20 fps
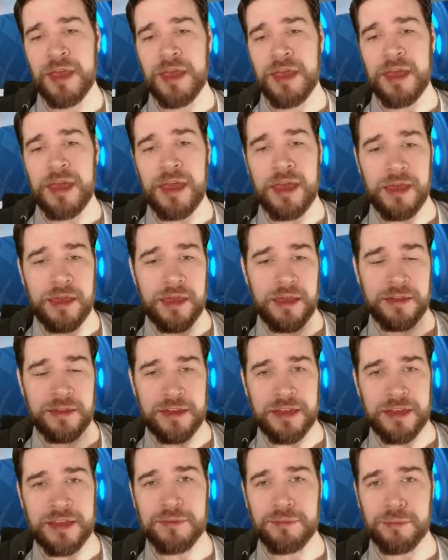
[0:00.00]
äh,
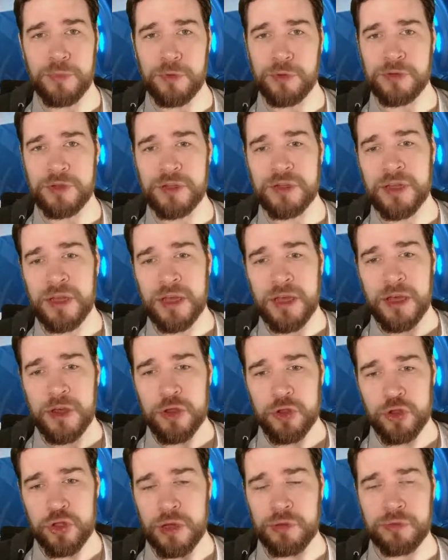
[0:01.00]
entdecken möchtet,
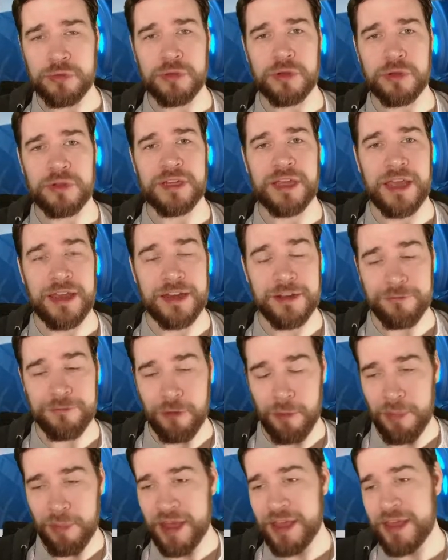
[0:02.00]
schaut dort gerne
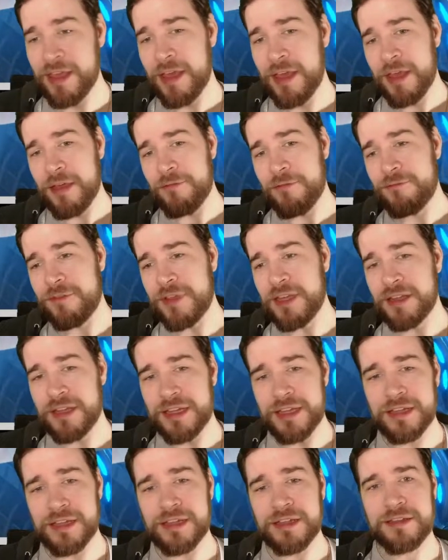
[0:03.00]
vorbei. Wir
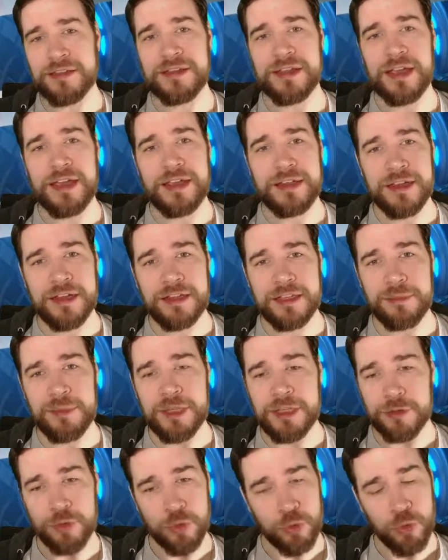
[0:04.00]
legen jetzt gleich nach dem
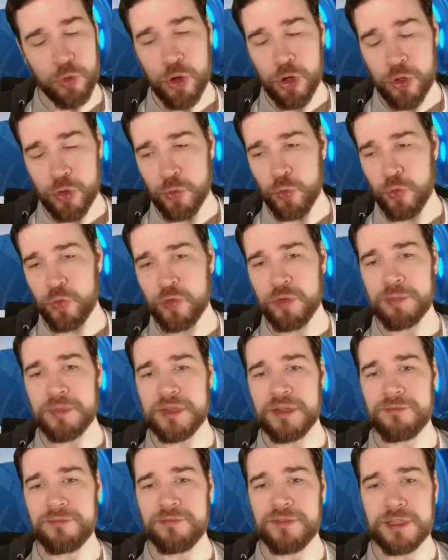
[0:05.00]
Intro los
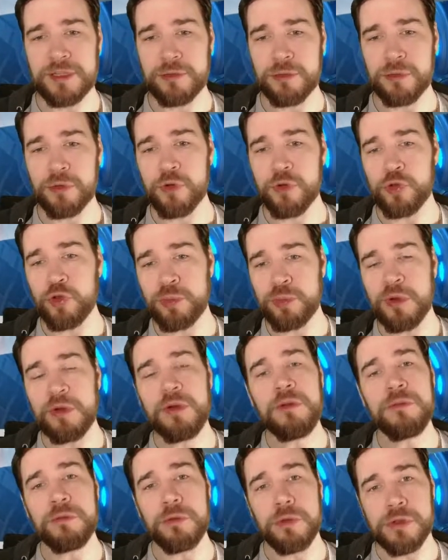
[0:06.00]
mit dem Video
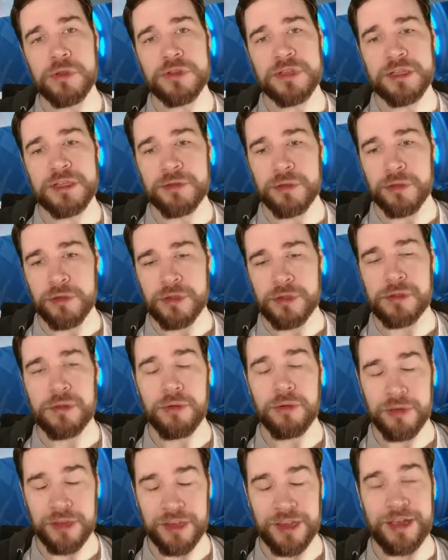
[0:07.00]
über World Eternal
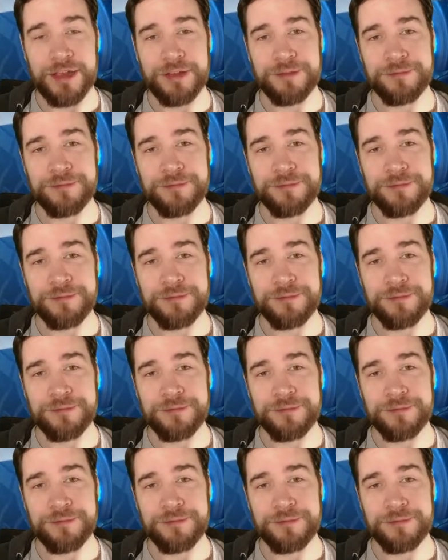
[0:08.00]
Online.